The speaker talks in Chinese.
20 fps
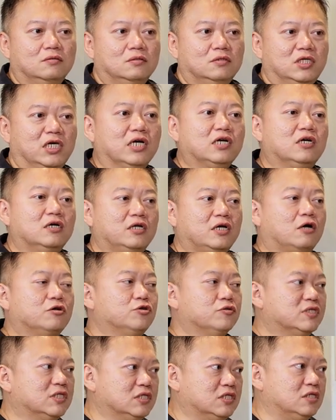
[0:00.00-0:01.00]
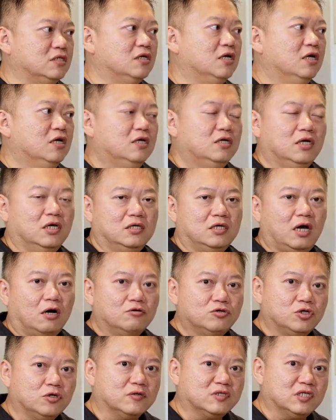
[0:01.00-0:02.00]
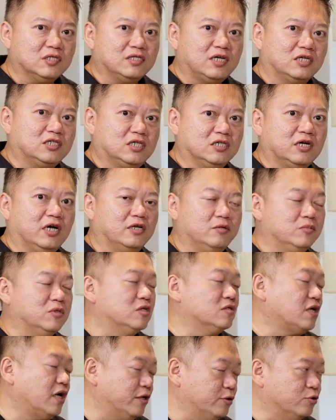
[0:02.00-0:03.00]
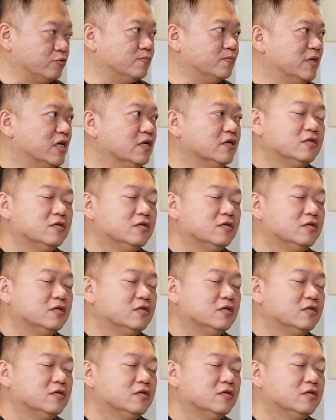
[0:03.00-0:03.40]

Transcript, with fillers: 严格的要求自己，也要求自己在情感里面的态度。